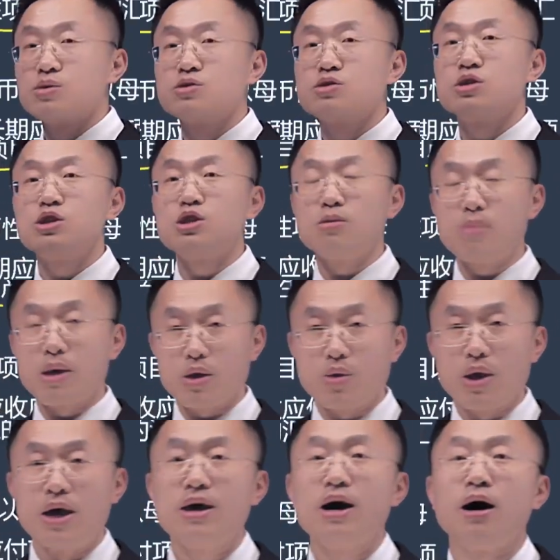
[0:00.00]
公司的是美
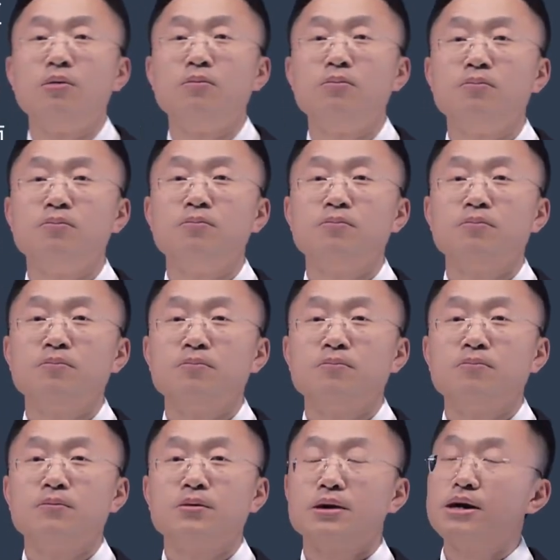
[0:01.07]
元呀，
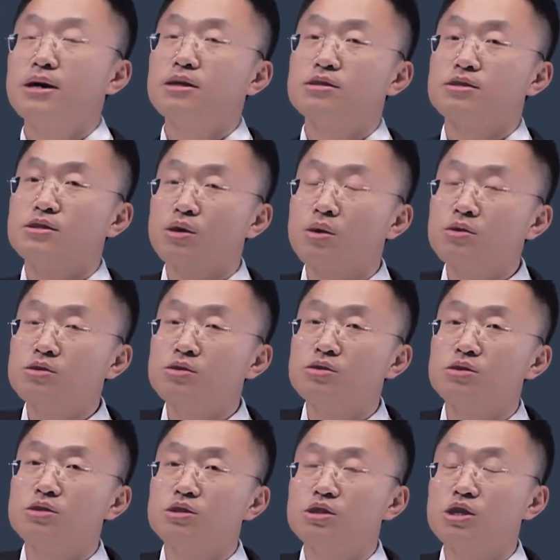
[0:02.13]
跟子公
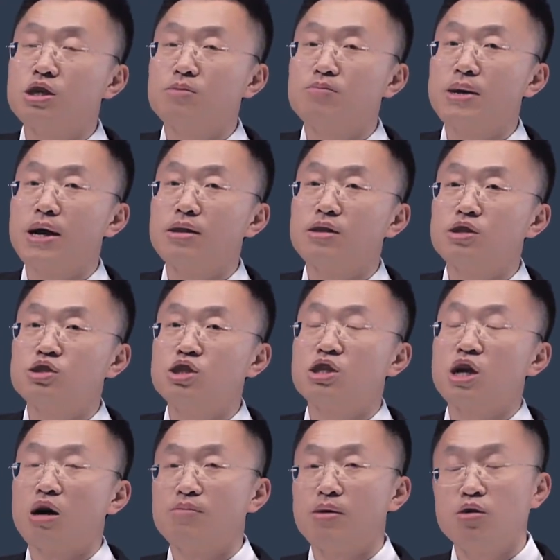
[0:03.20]
司这边的记
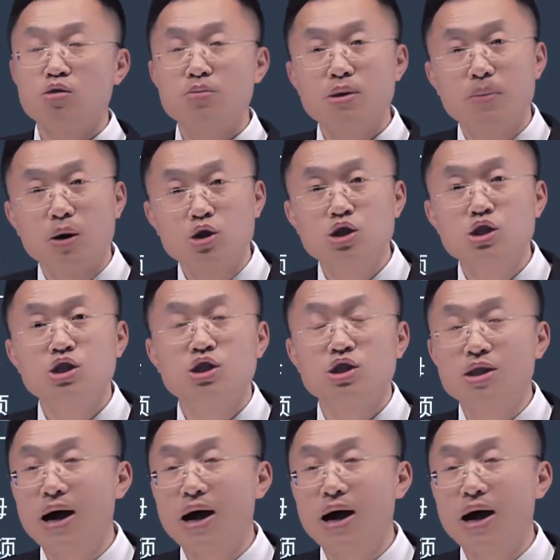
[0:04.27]
账本位币保持一致，